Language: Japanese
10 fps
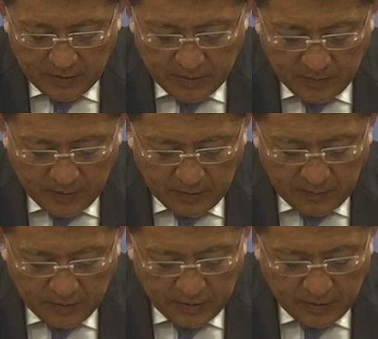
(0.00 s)

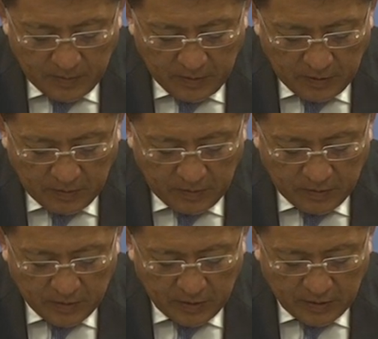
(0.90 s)
スマートフォンですべての
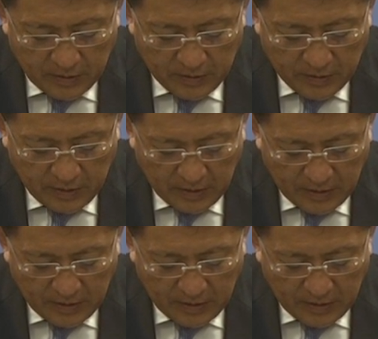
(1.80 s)
行政手続き